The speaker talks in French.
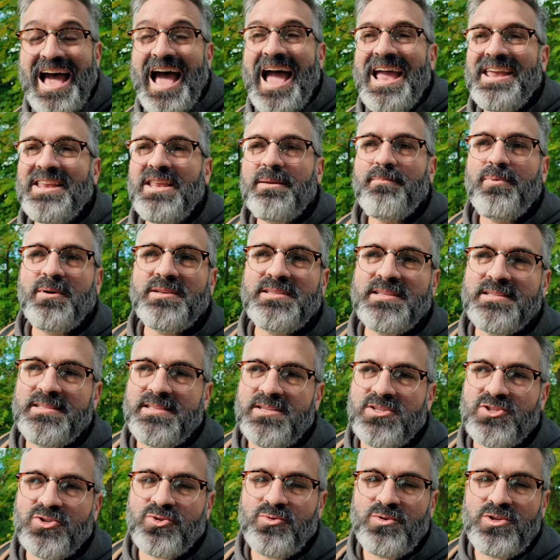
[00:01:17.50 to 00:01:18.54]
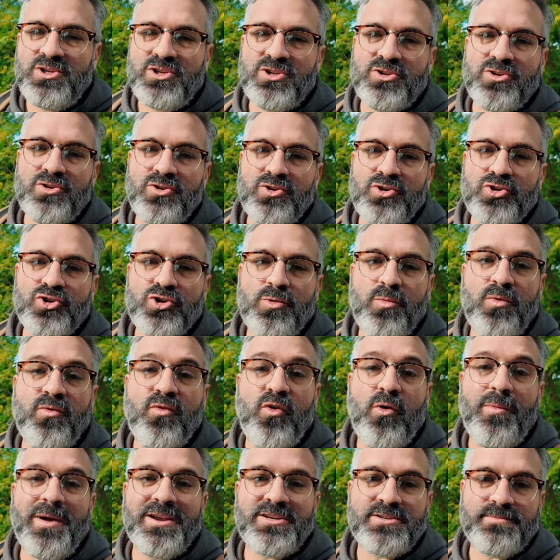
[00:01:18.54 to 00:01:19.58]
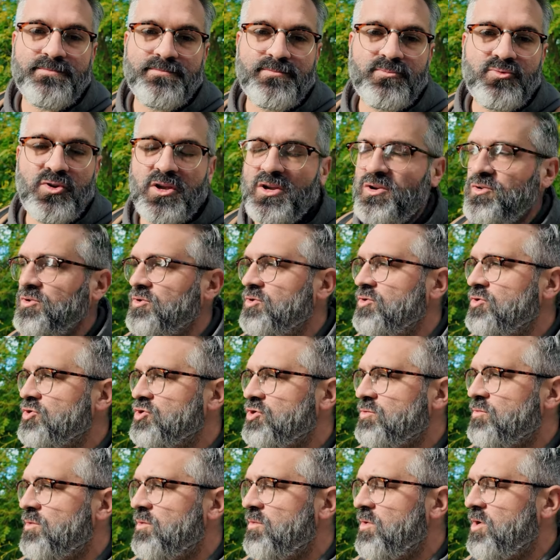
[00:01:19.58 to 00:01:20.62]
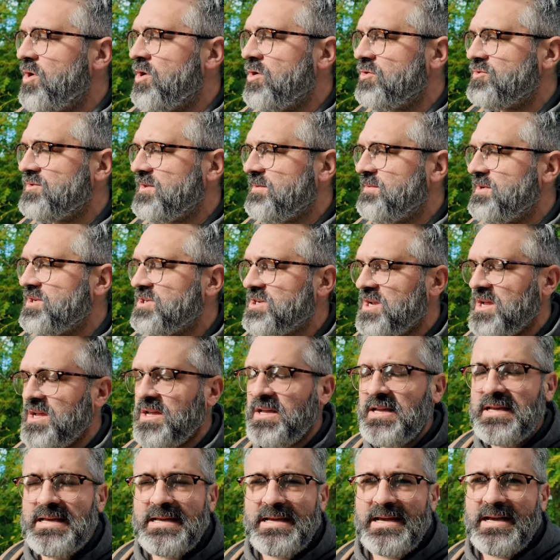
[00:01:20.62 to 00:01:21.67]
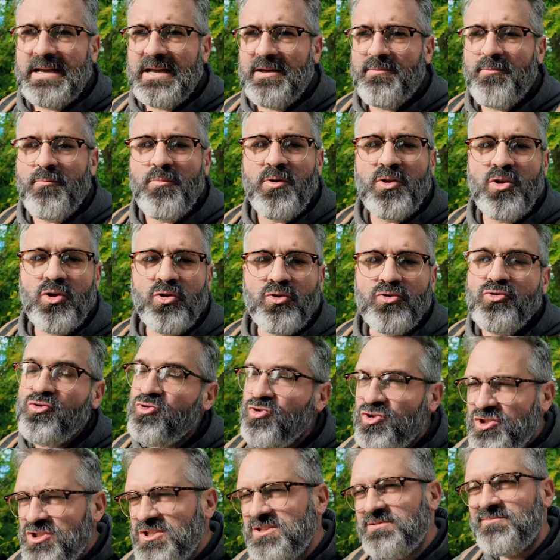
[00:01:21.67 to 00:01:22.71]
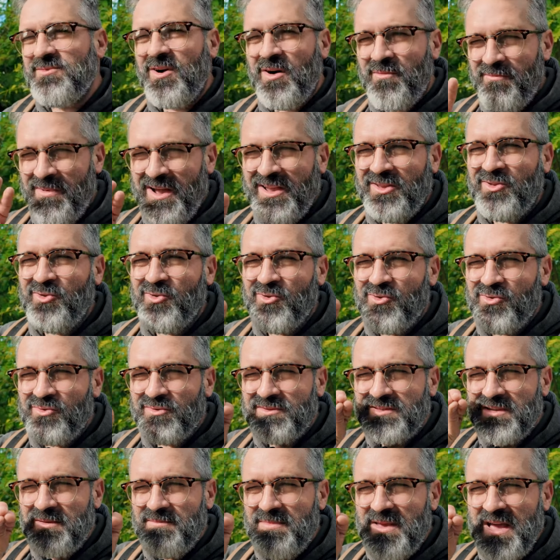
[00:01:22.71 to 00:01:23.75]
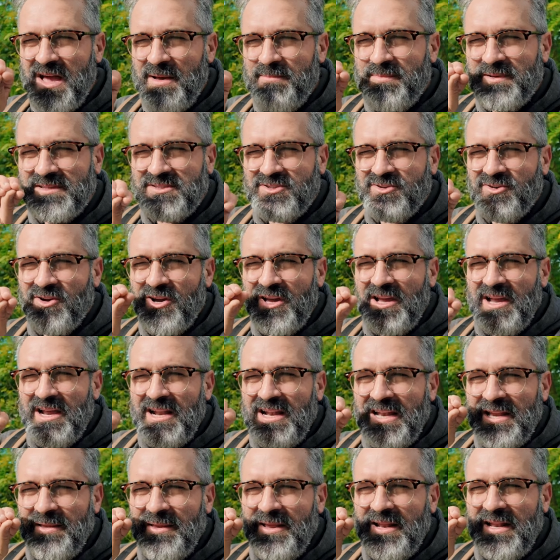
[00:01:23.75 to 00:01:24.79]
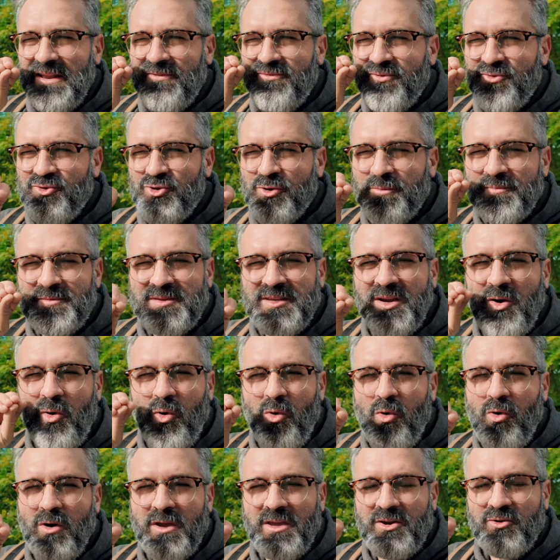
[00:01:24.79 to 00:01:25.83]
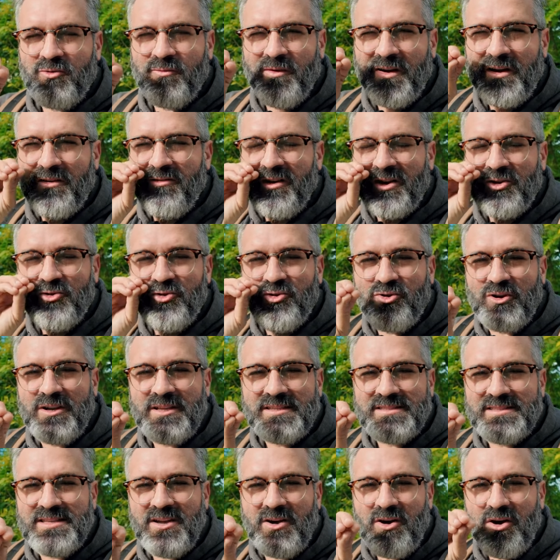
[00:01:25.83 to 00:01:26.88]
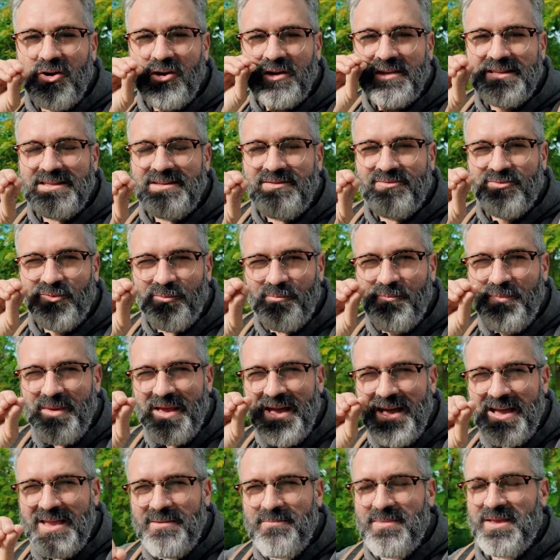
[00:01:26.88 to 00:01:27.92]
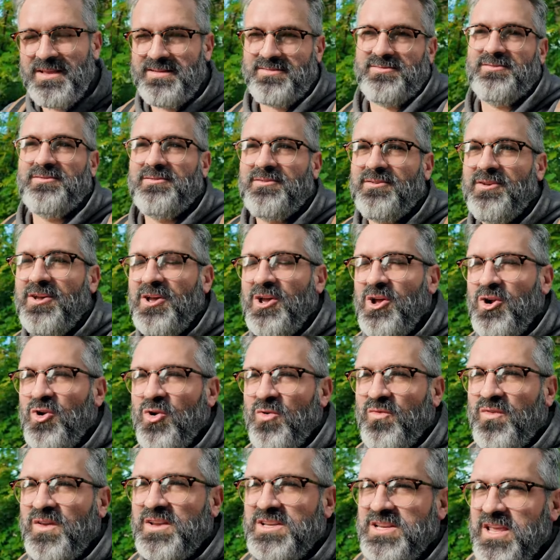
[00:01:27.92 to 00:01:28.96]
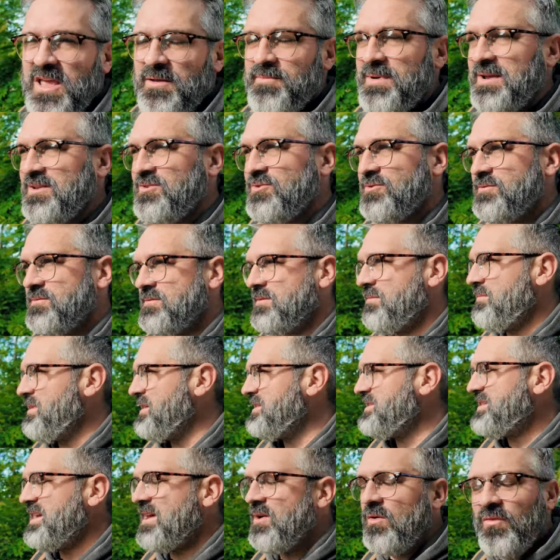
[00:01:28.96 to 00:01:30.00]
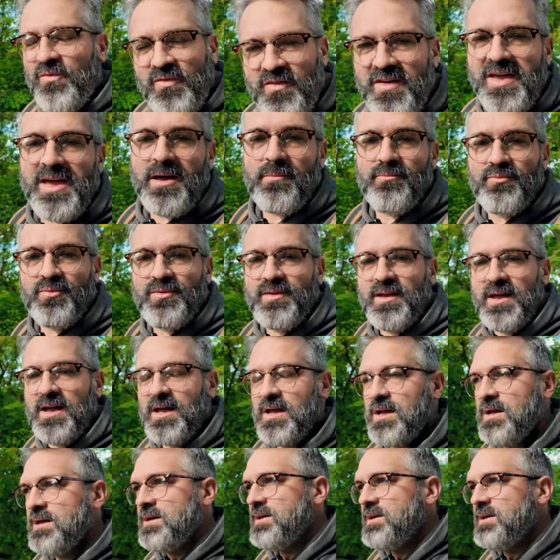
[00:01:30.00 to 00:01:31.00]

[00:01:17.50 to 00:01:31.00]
À une époque, c'était sandwich euh, jambon fromage. Tu vois, le jambon blanc, tout ça, machin. Euh, maintenant, ils se disent non, McDo, c'est bien parce que les, futurs petits gros qui vont avoir du cholestérol, ils vont bien aimer le fait que j'aille à McDo. Mais quel enfer, putain